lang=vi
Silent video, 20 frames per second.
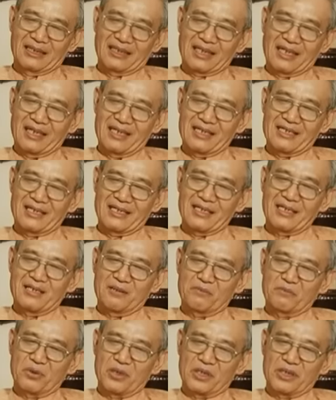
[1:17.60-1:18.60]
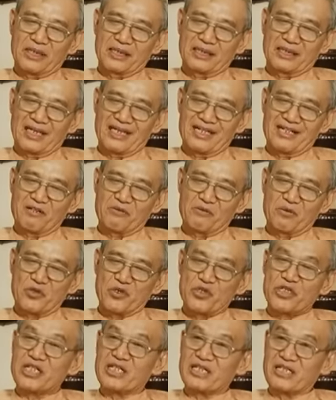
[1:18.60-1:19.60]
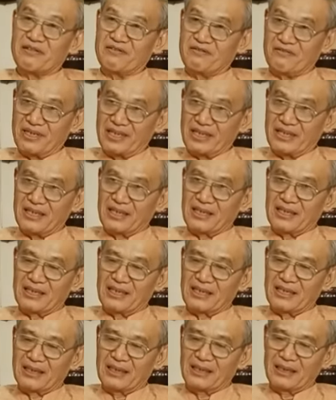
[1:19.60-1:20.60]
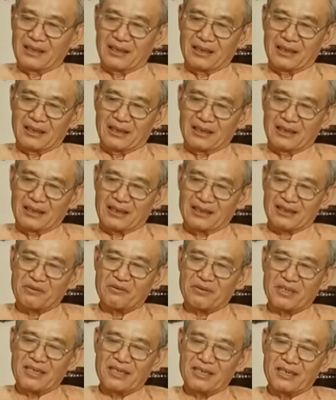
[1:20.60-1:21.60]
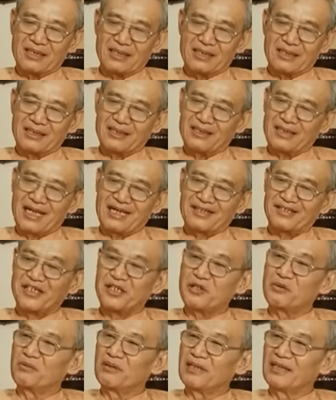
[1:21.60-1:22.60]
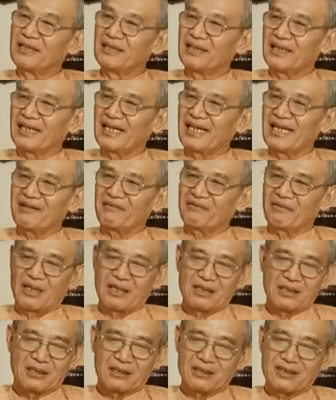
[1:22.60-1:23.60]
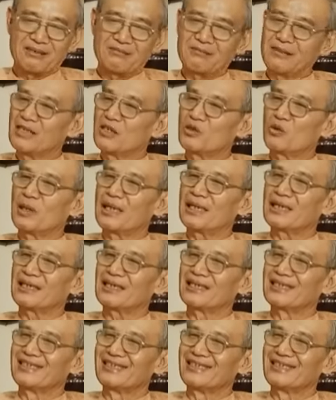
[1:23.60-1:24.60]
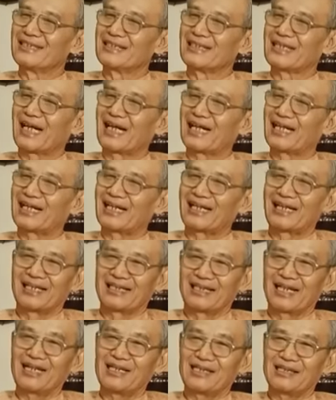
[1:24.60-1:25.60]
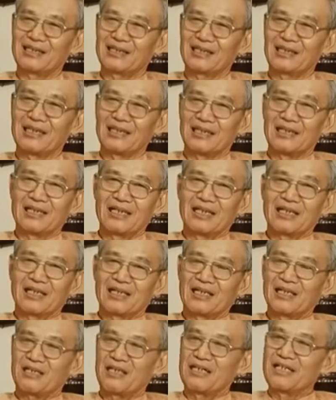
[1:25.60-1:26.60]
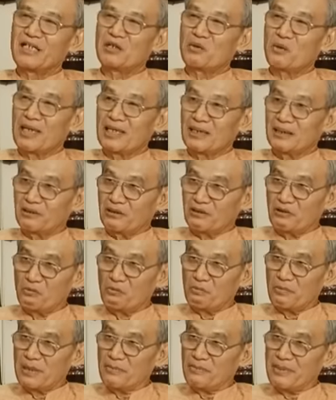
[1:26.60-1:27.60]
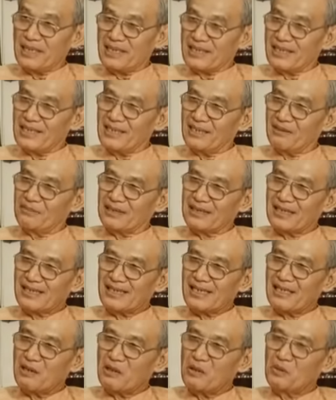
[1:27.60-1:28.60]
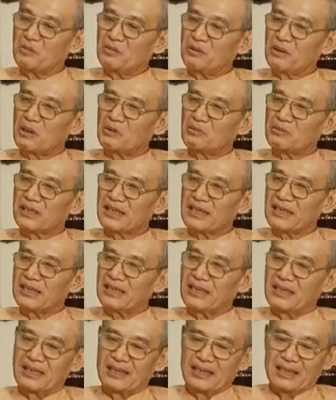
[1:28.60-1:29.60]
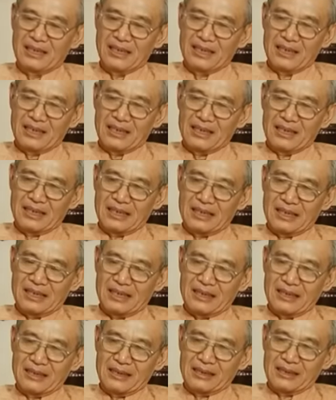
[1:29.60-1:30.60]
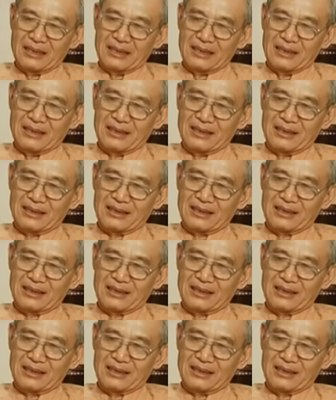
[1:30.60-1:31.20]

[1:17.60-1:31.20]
lại lại giữ được một cái tài liệu duy nhất như vậy Ờ, ờ, trong khi thì, thì hàng triệu người đã nghe và nhiều cơ quan đã, đã, đã có liên quan nó cũng biết chứ mà tại sao không không giữ thì, thì